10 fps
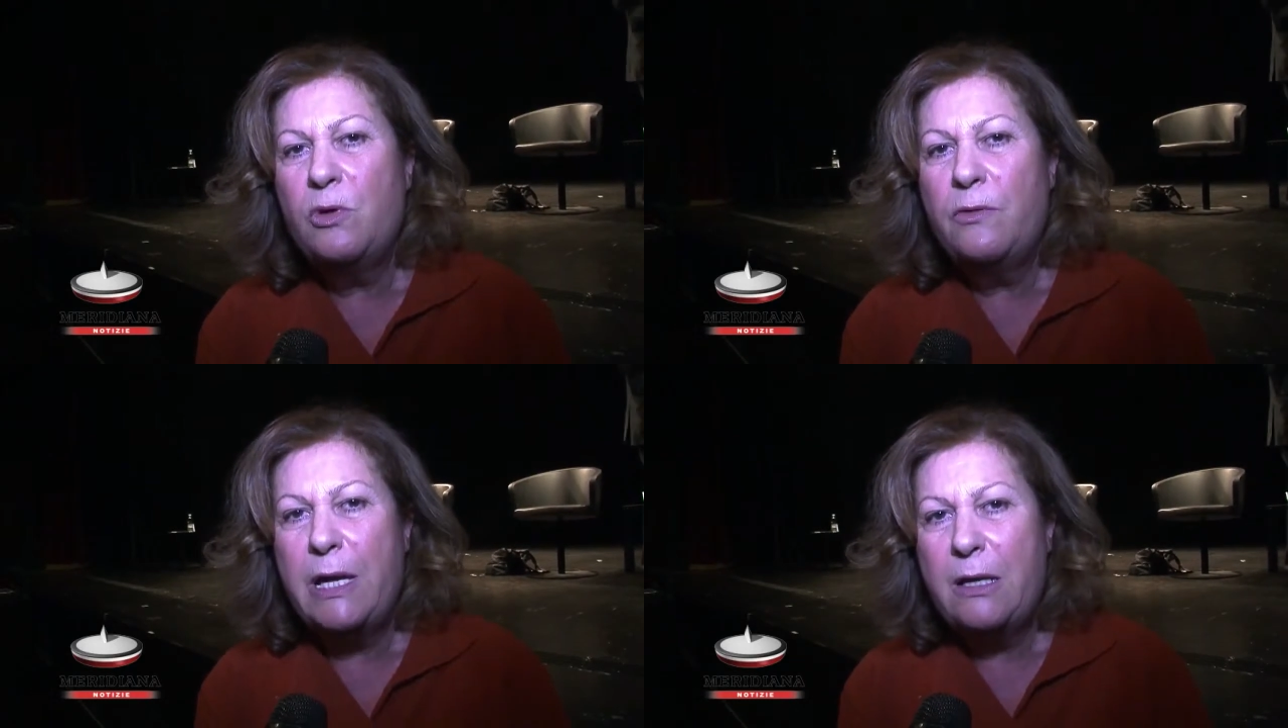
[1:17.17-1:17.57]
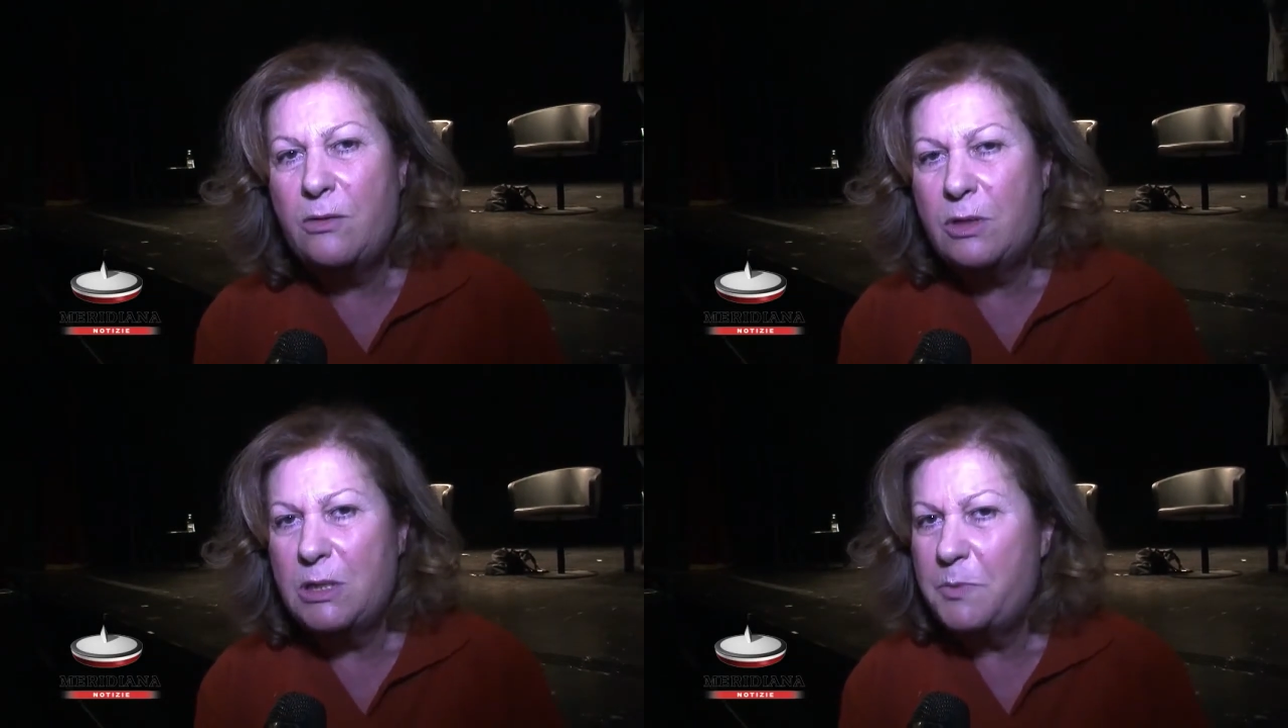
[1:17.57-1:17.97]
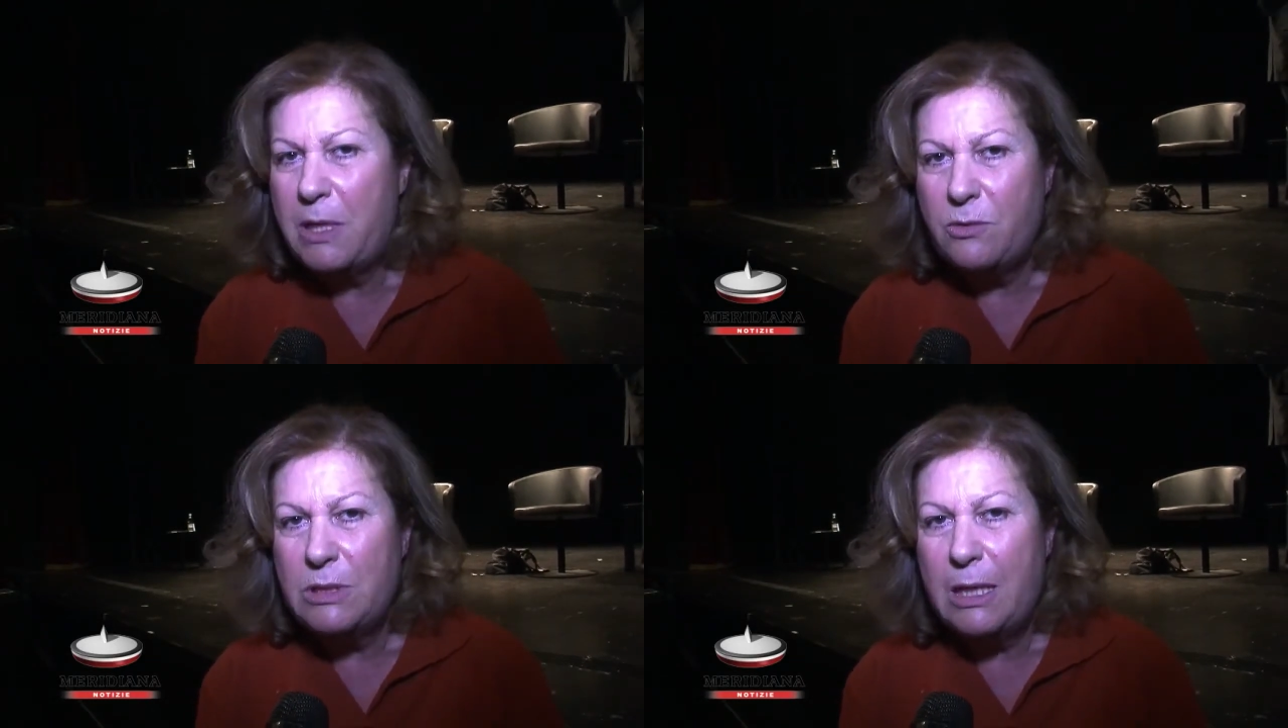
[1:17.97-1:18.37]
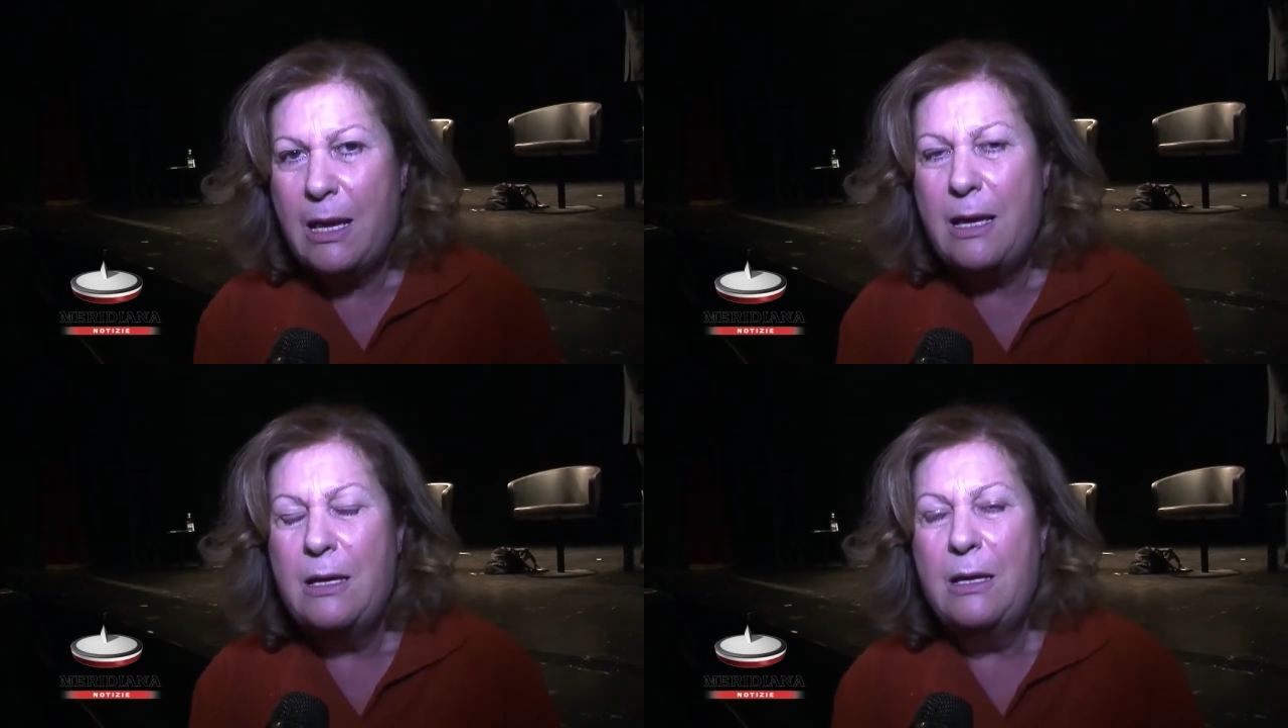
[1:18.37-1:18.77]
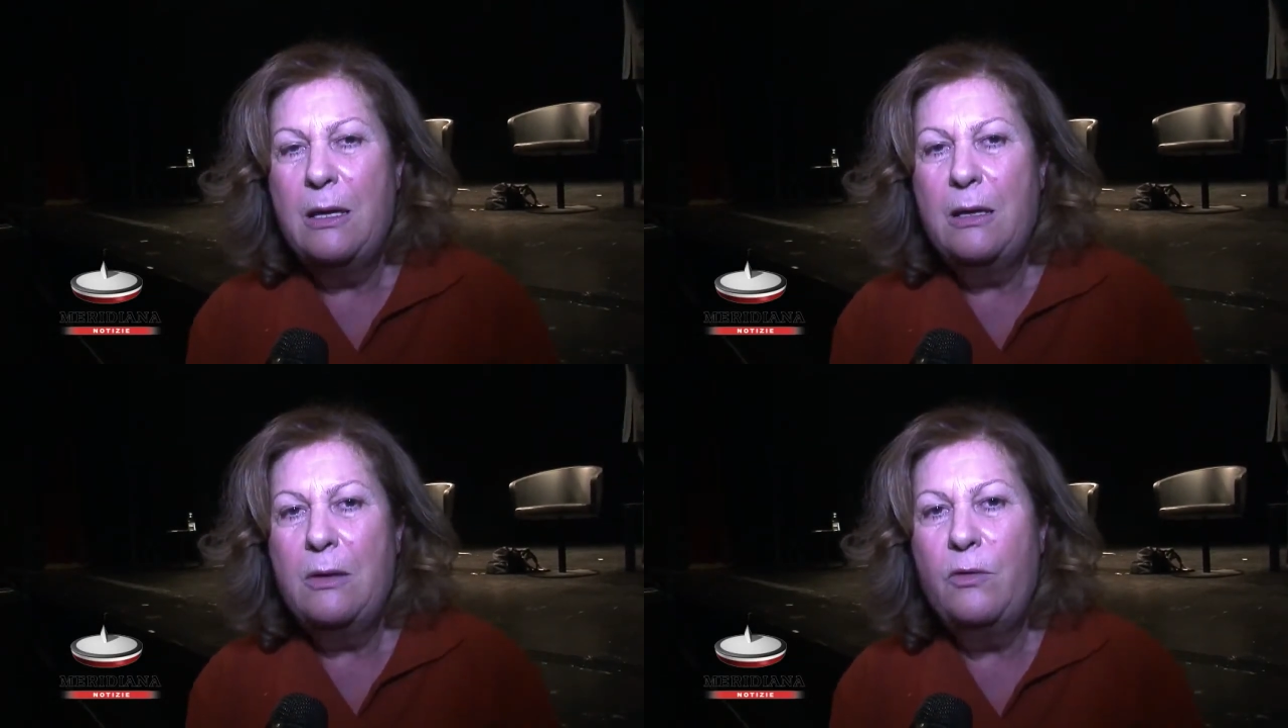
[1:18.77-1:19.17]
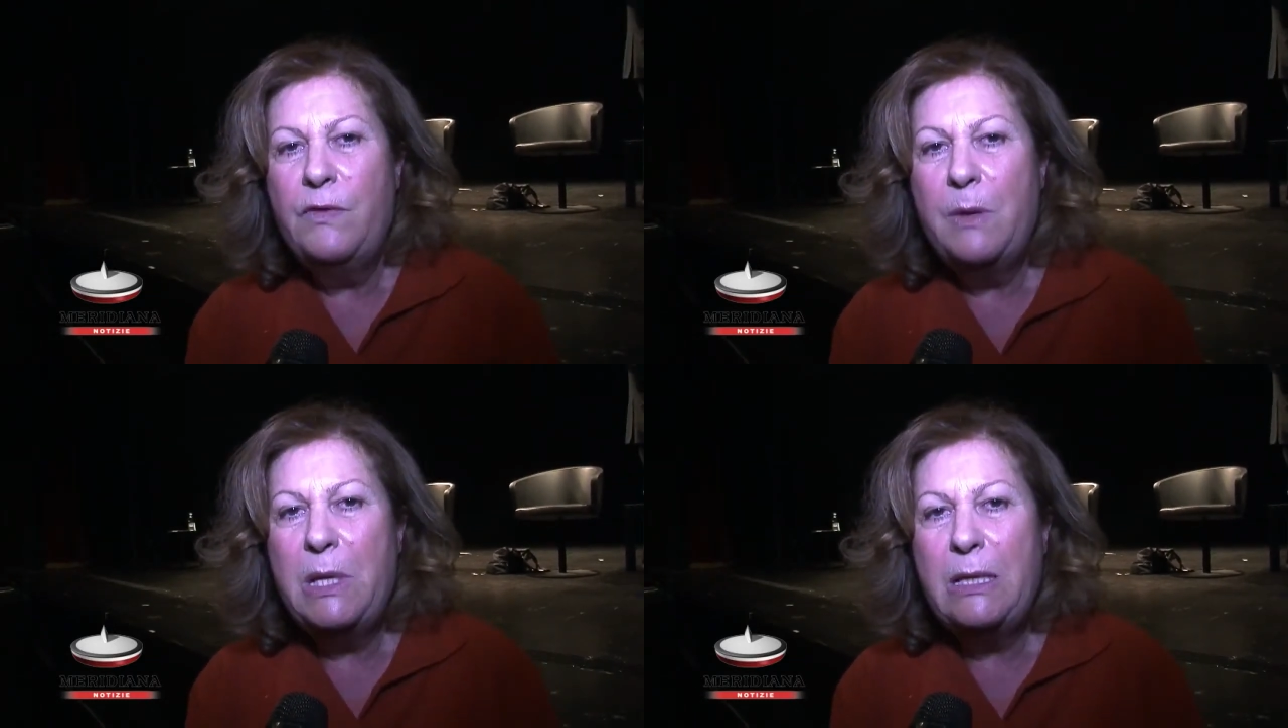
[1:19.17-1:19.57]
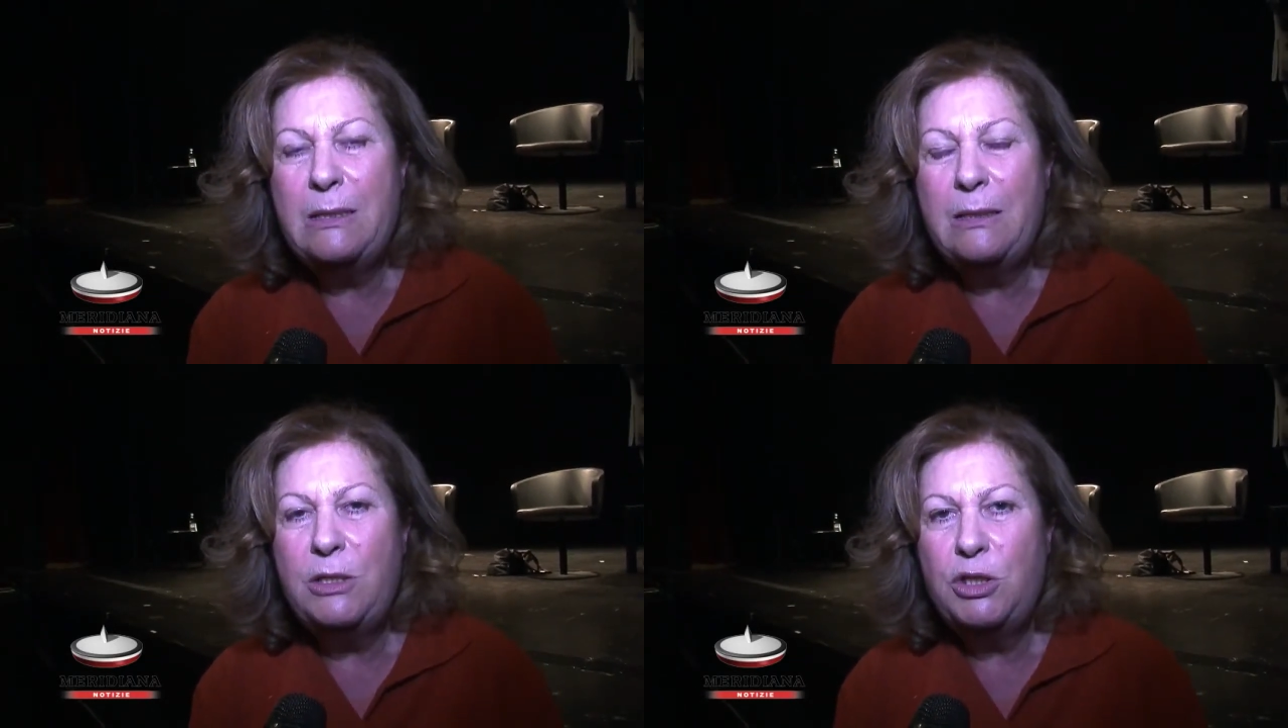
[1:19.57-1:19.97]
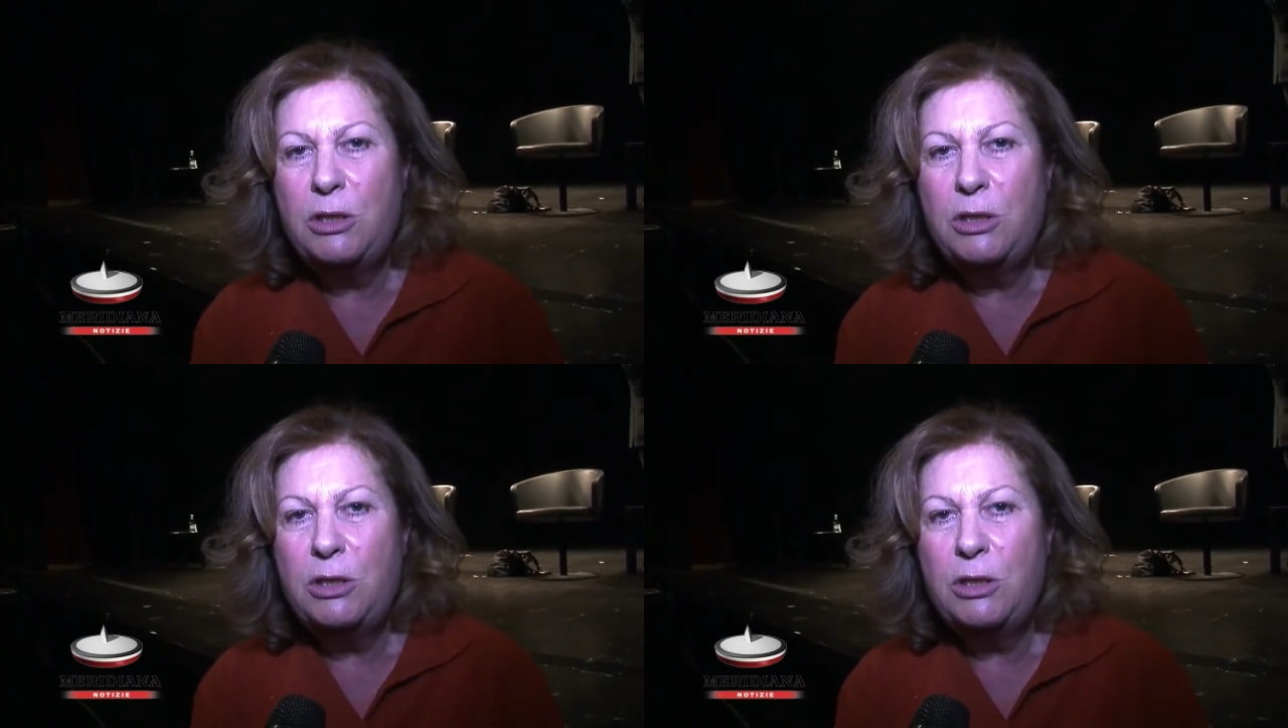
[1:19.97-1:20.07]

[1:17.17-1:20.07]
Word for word: governo che spero sarà ovviamente di